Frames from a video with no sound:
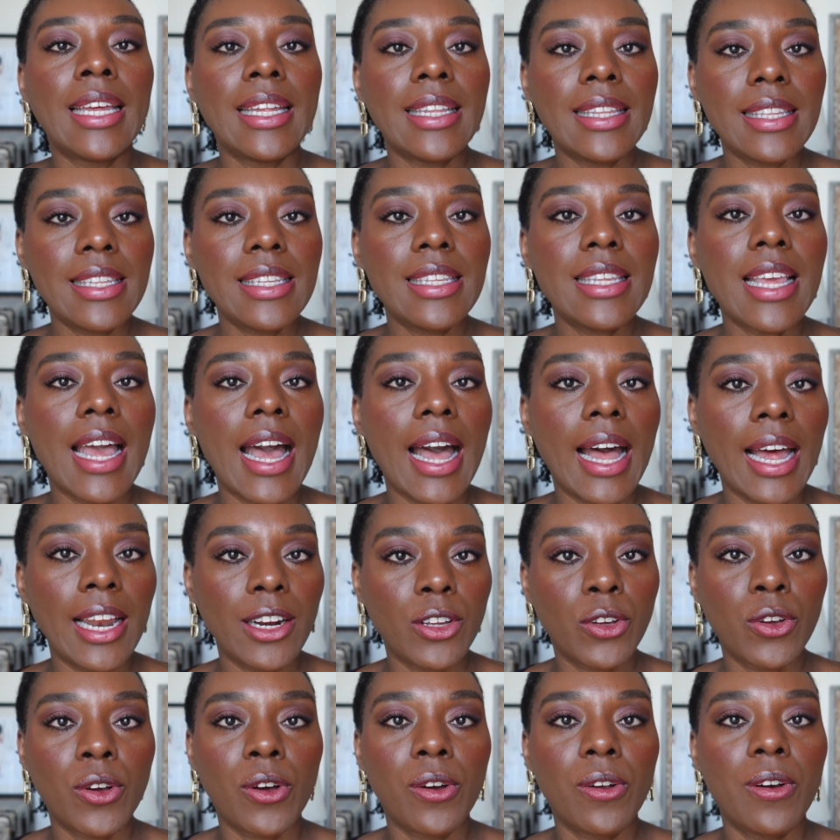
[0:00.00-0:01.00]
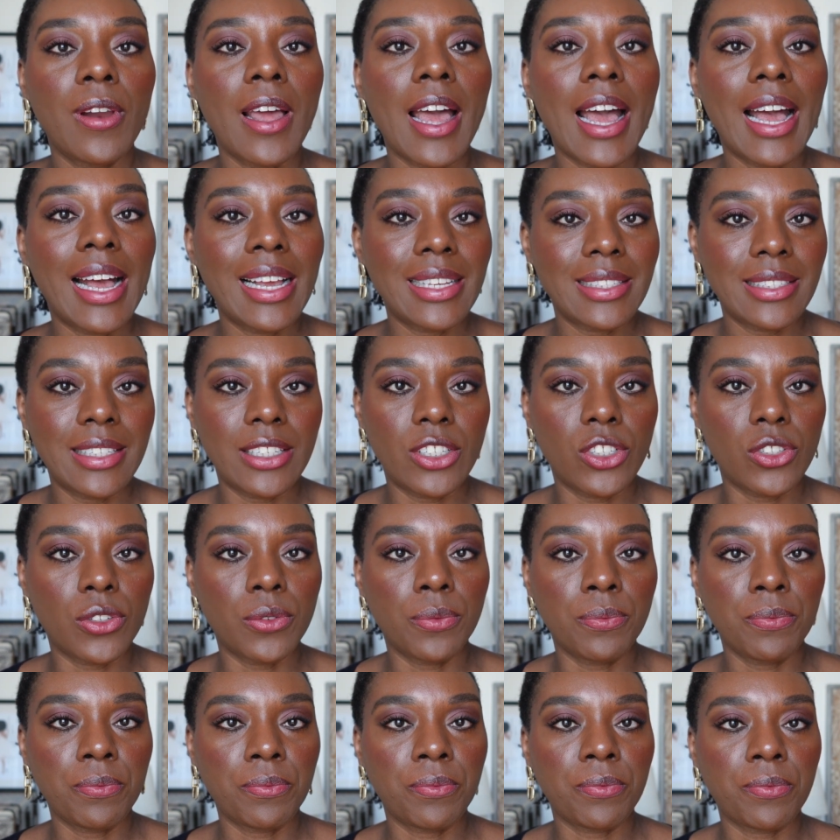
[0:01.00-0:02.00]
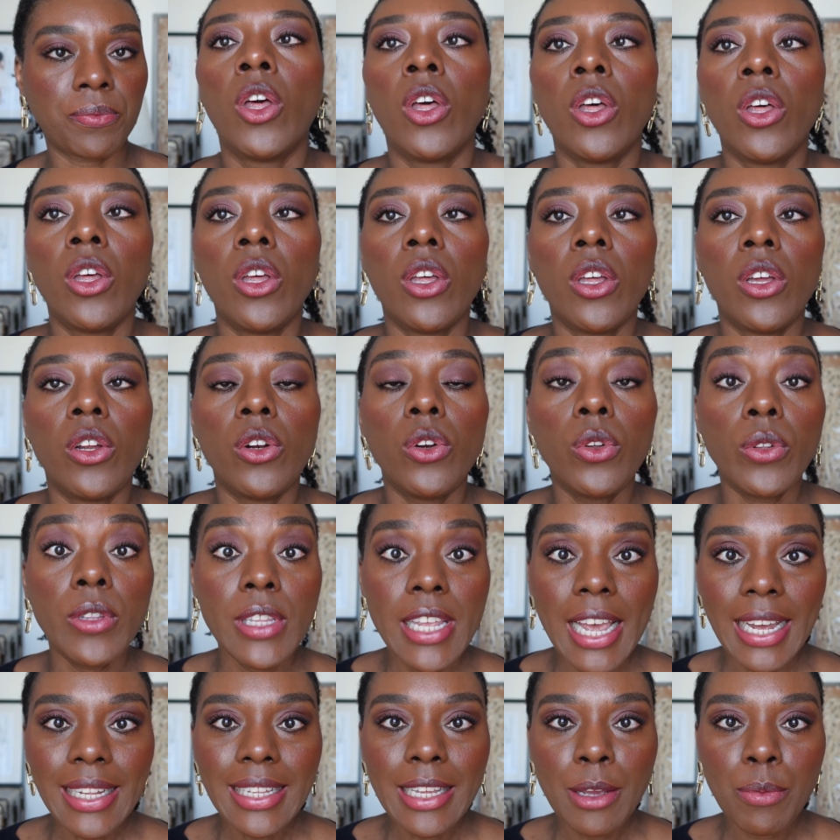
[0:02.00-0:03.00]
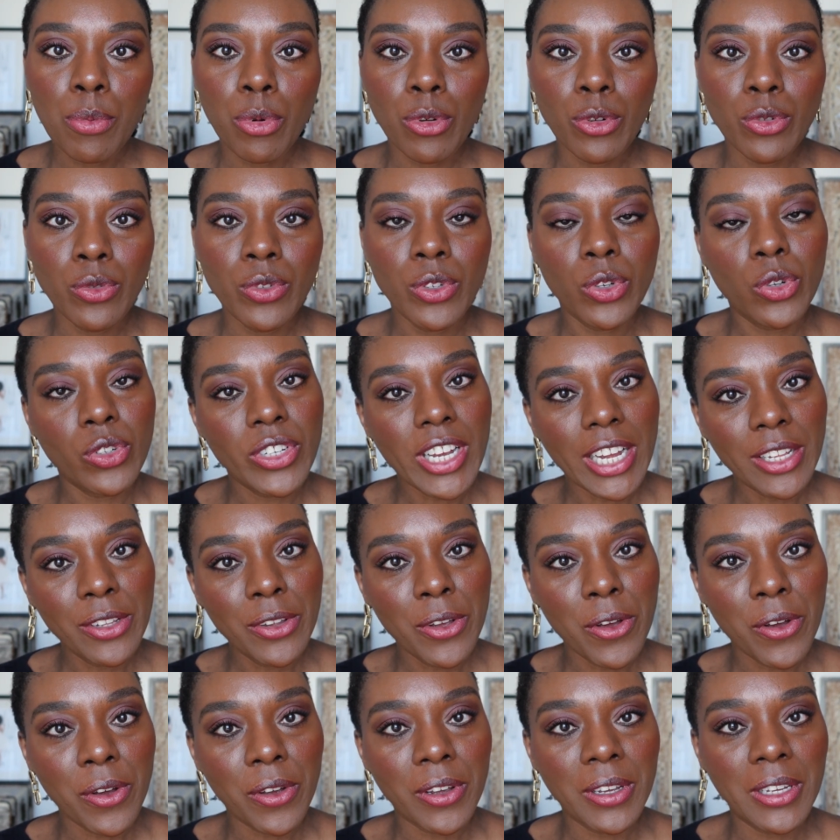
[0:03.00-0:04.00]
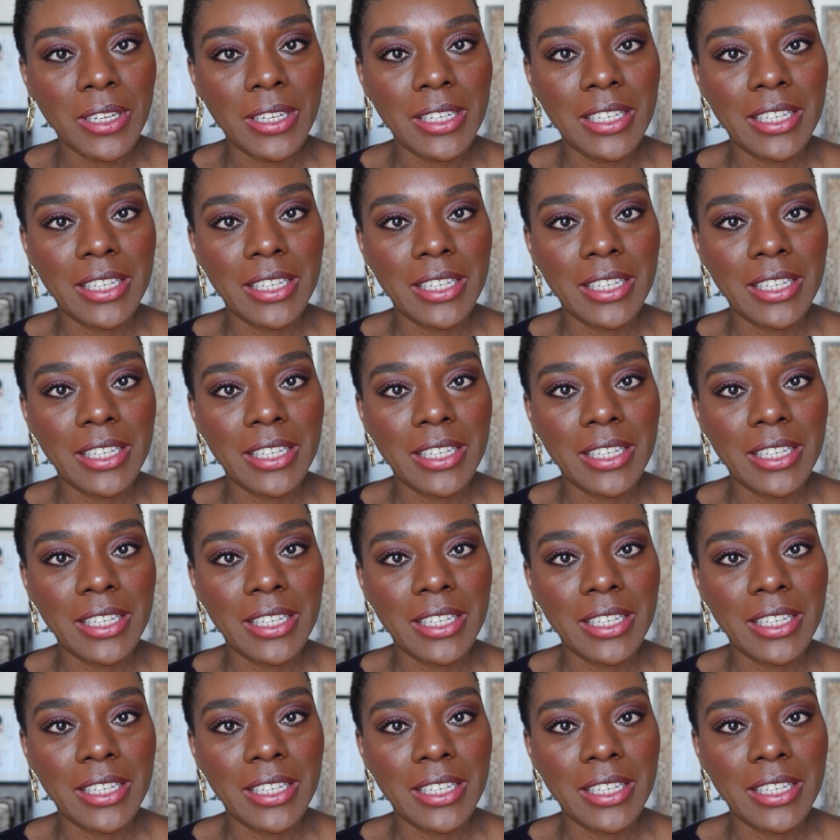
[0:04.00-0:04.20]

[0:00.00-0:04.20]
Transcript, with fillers: ni alcool asséchant. Le dernier produit que j'adore